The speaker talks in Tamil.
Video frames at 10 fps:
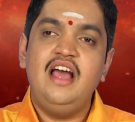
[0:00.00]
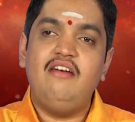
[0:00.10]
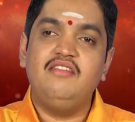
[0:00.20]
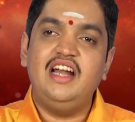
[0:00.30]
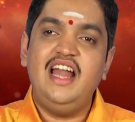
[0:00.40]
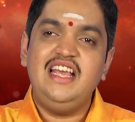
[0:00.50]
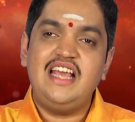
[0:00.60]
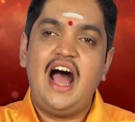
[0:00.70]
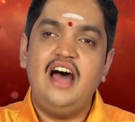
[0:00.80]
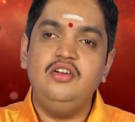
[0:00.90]
அவங்களெலாம்
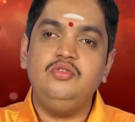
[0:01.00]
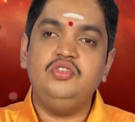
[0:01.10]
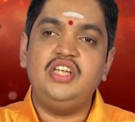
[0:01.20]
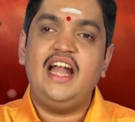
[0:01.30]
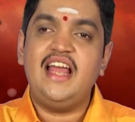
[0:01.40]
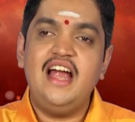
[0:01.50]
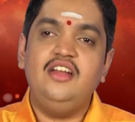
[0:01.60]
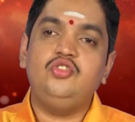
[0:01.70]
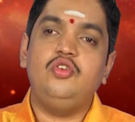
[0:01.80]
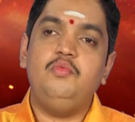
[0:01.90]
யாருன்னு கொஞ்சம்
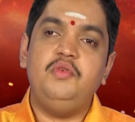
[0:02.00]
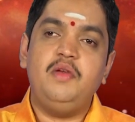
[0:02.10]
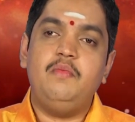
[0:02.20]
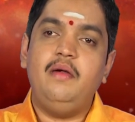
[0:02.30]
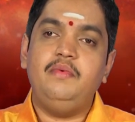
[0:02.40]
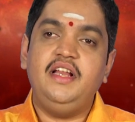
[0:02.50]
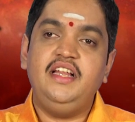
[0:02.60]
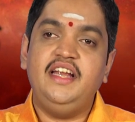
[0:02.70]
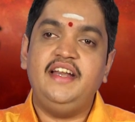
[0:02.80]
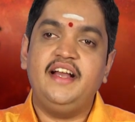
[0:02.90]
அடையாளம் சொல்ல முடியுமா அப்படின்னு
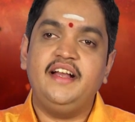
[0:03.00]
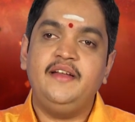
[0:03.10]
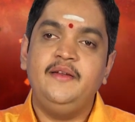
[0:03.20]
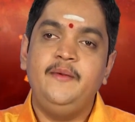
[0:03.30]
கேட்டாங்க